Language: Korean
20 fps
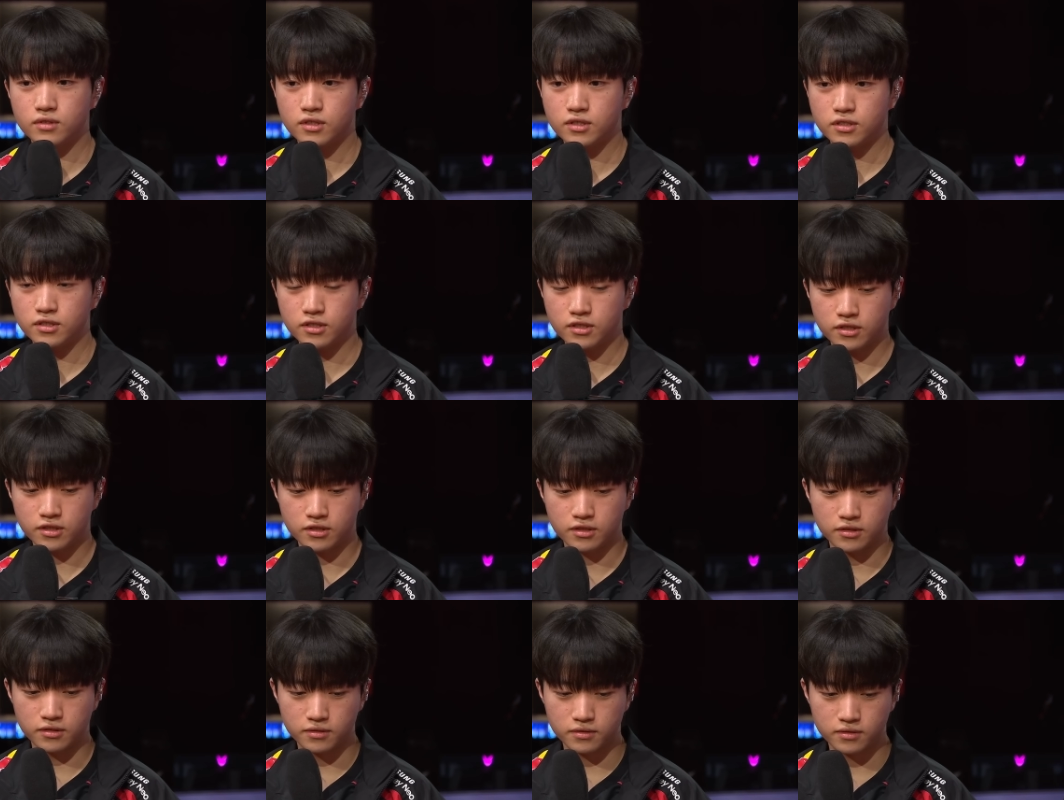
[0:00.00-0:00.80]

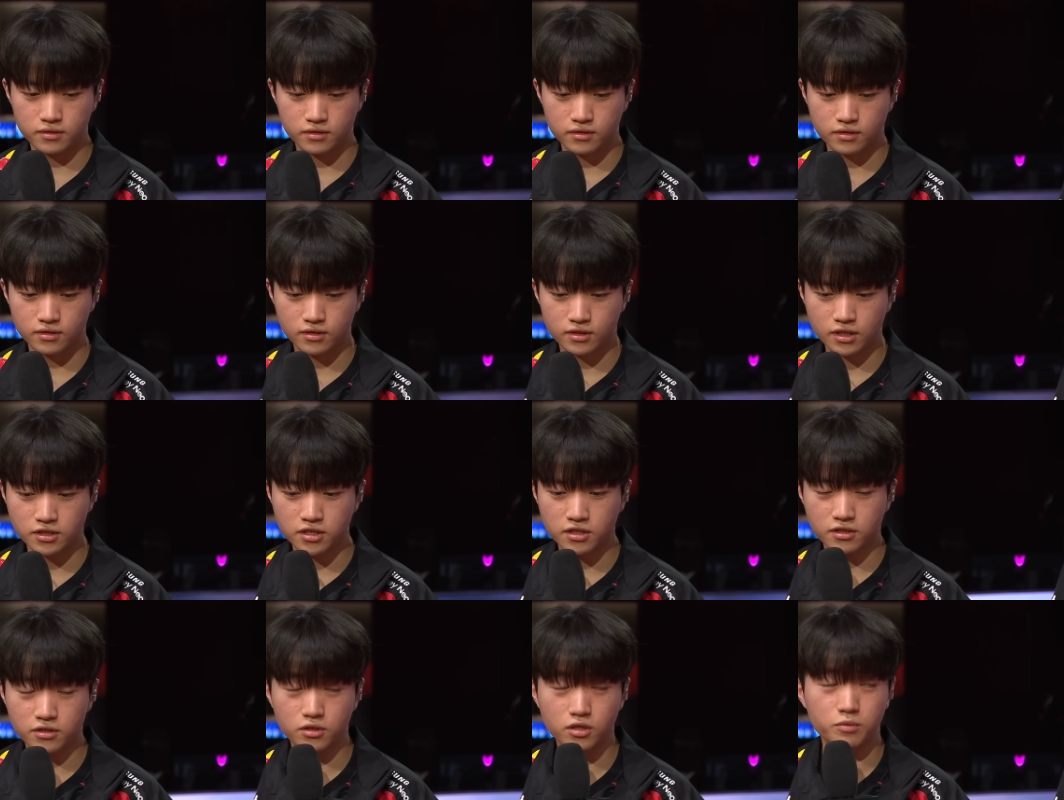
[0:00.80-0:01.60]
사실
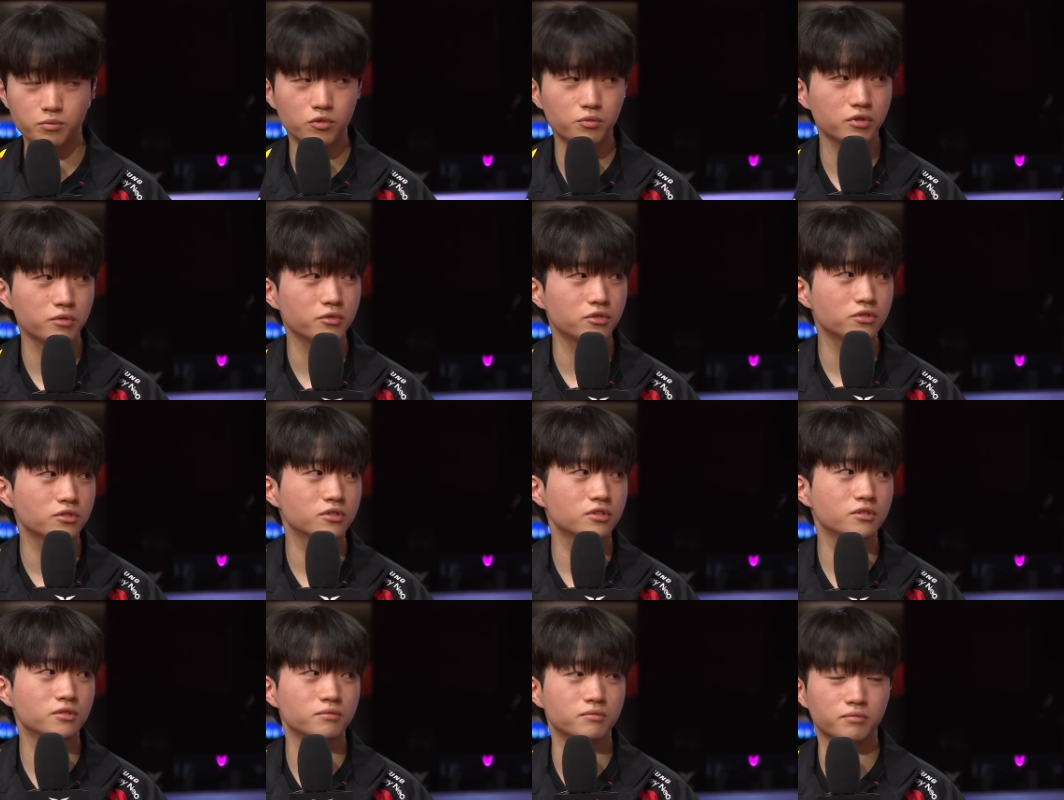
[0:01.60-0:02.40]
상체가 그렇게
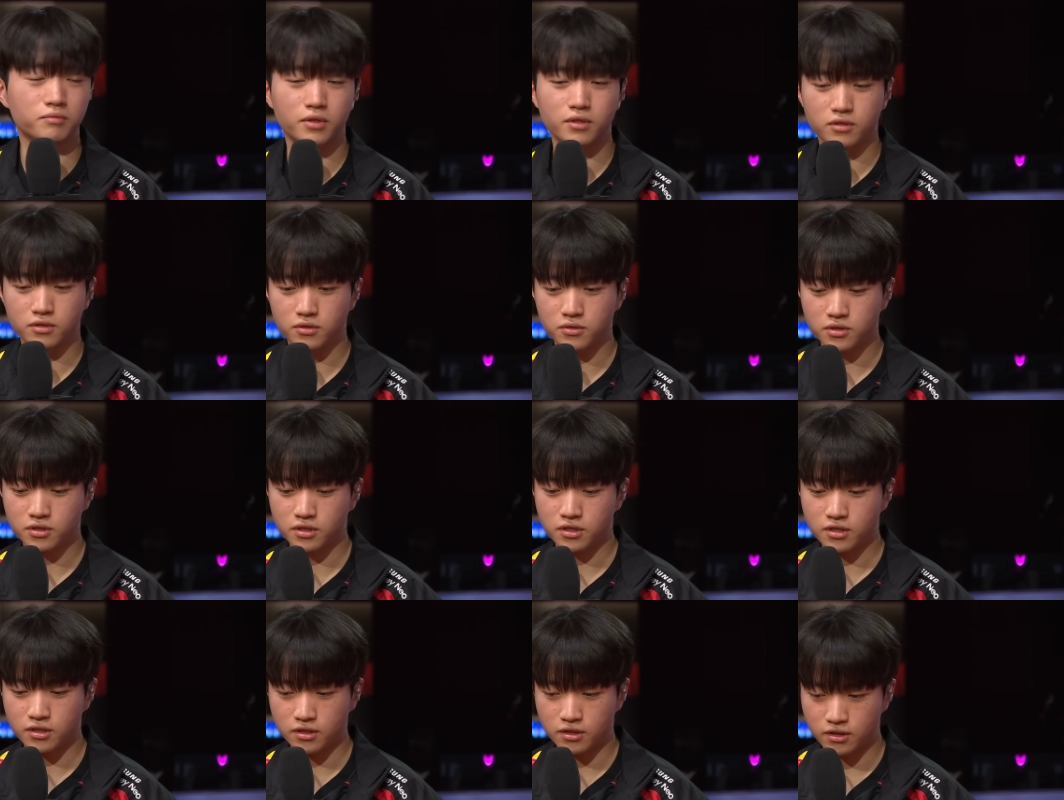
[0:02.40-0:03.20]
뽑히면은
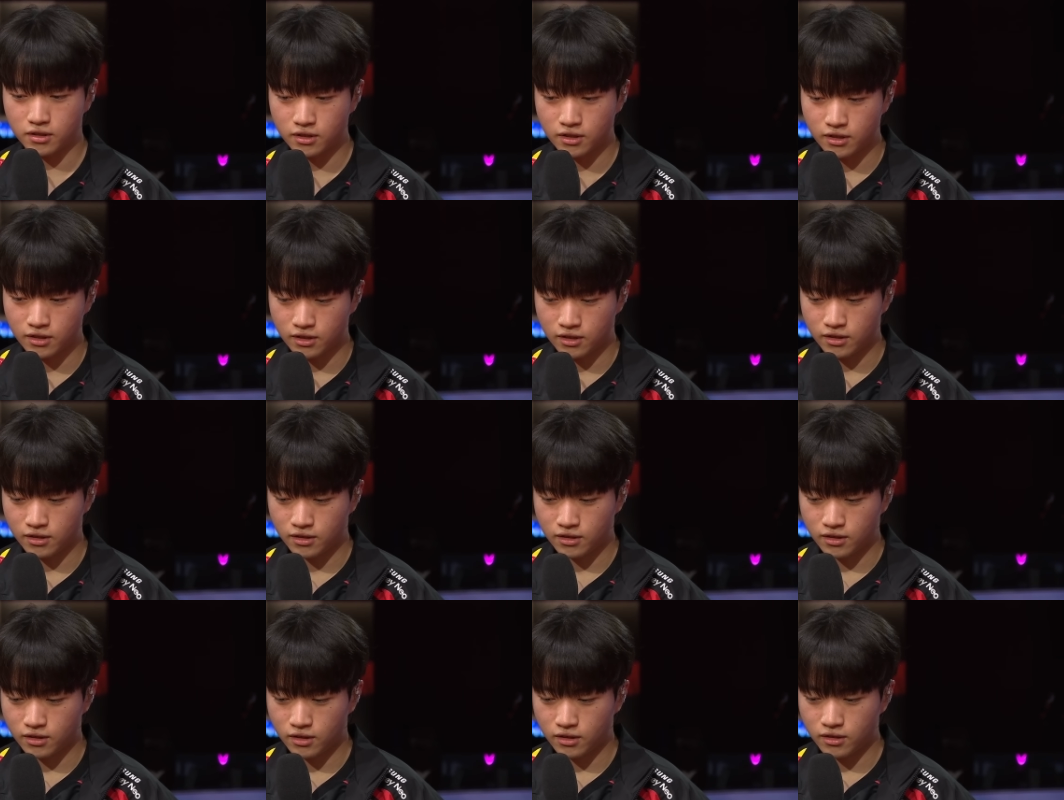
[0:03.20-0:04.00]
솔직히
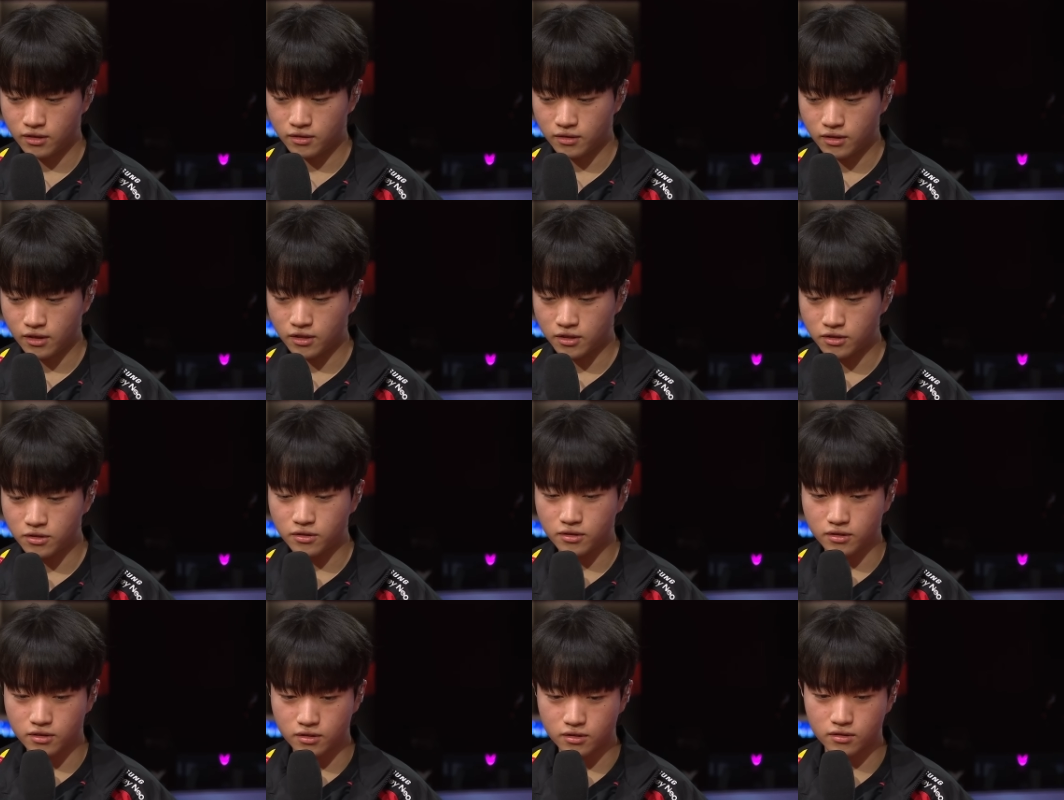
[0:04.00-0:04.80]

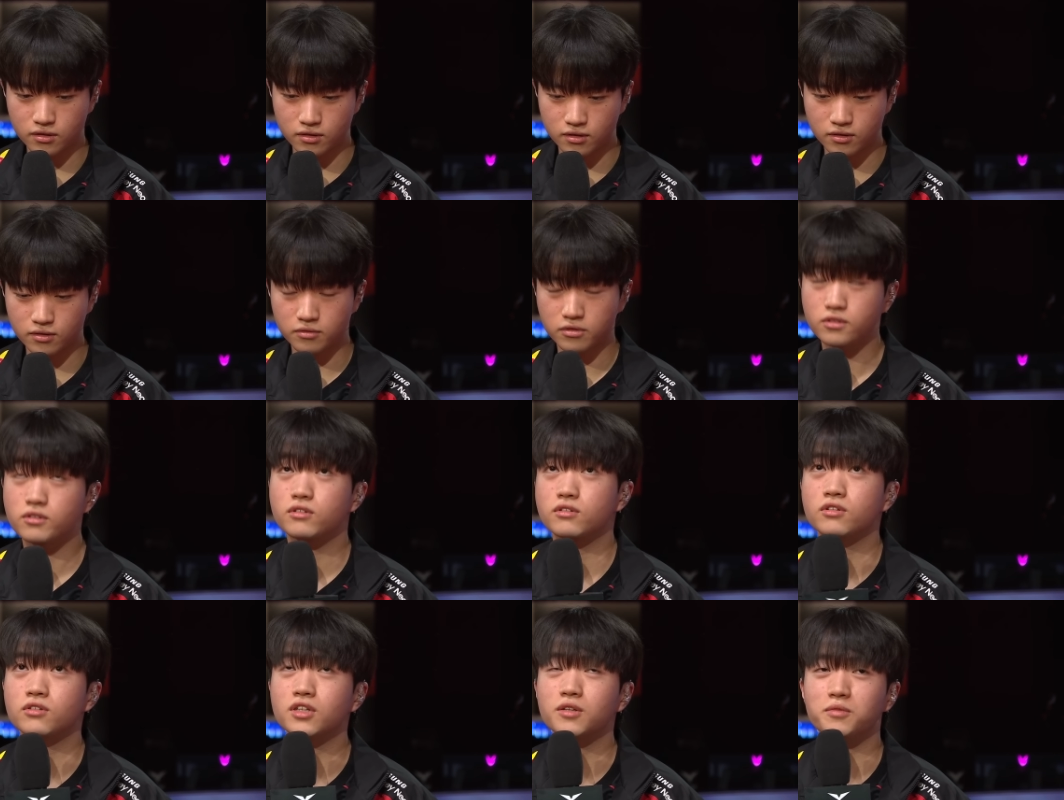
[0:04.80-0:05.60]
아그
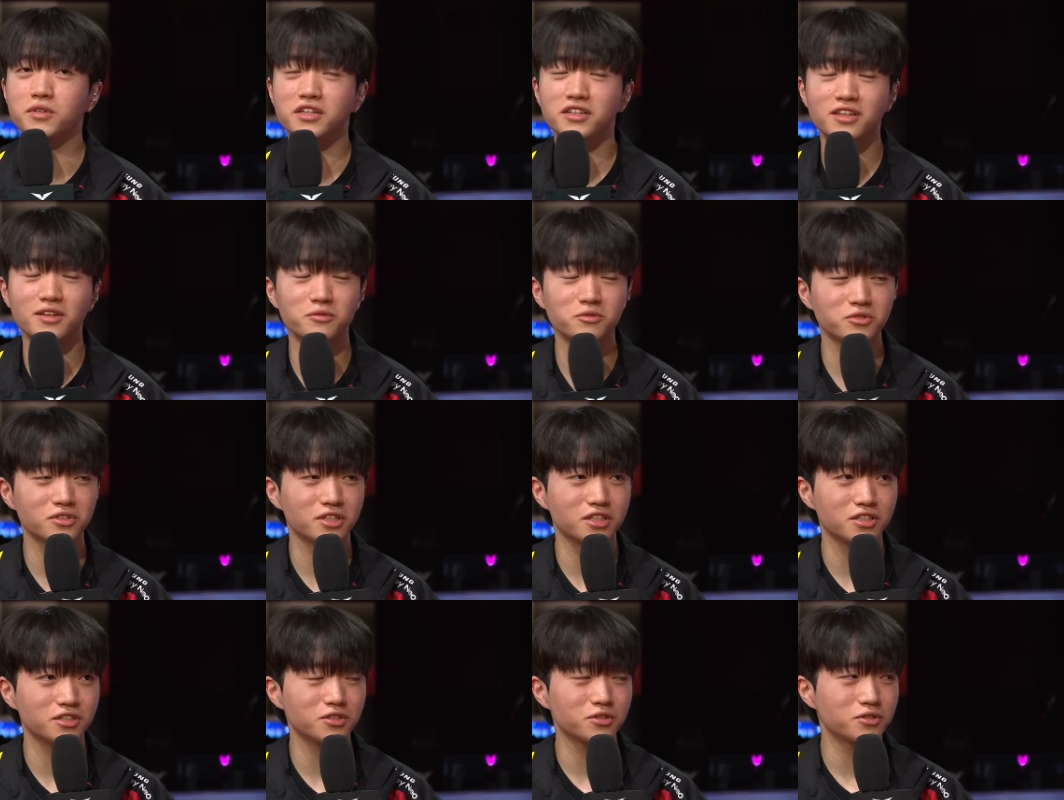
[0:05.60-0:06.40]
그렇게 믿기
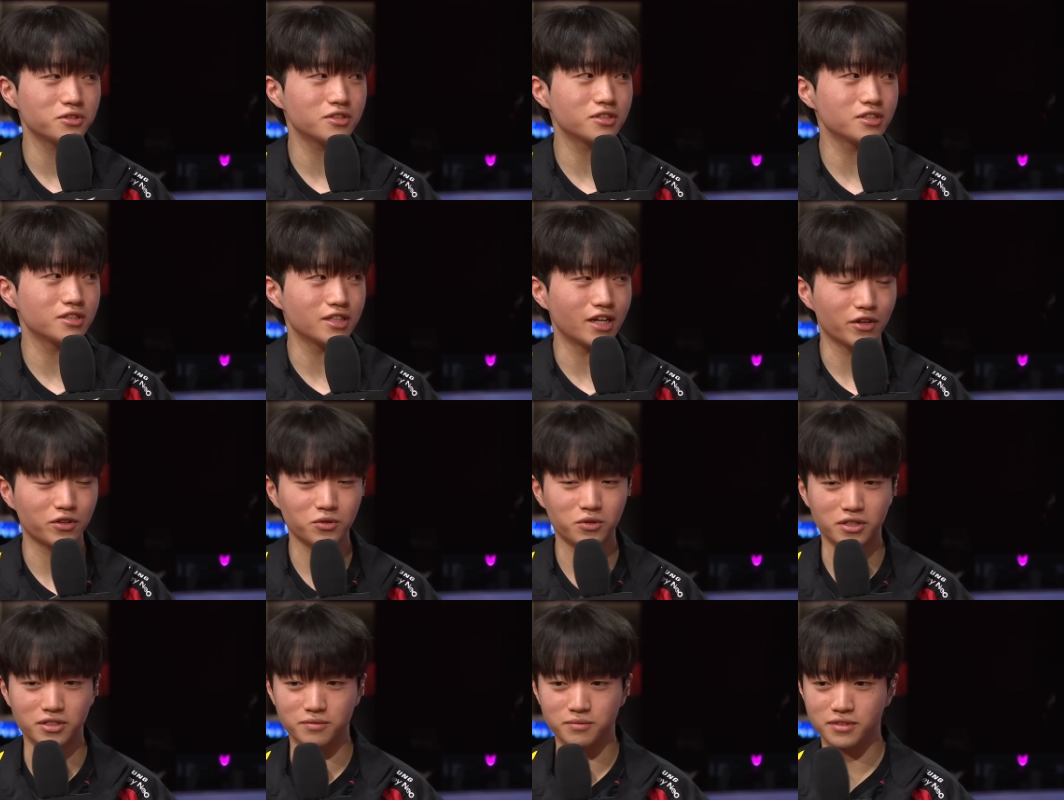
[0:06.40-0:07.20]
때문에 이지롤
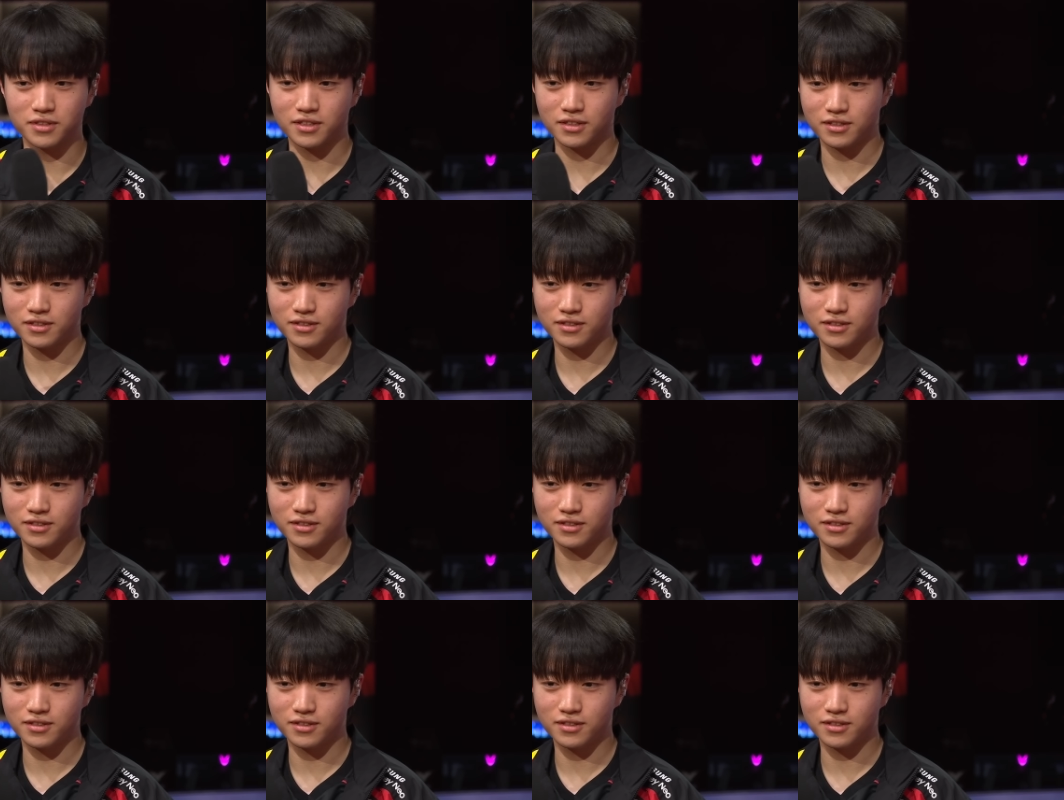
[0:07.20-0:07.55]
나왔던 것 같습니다.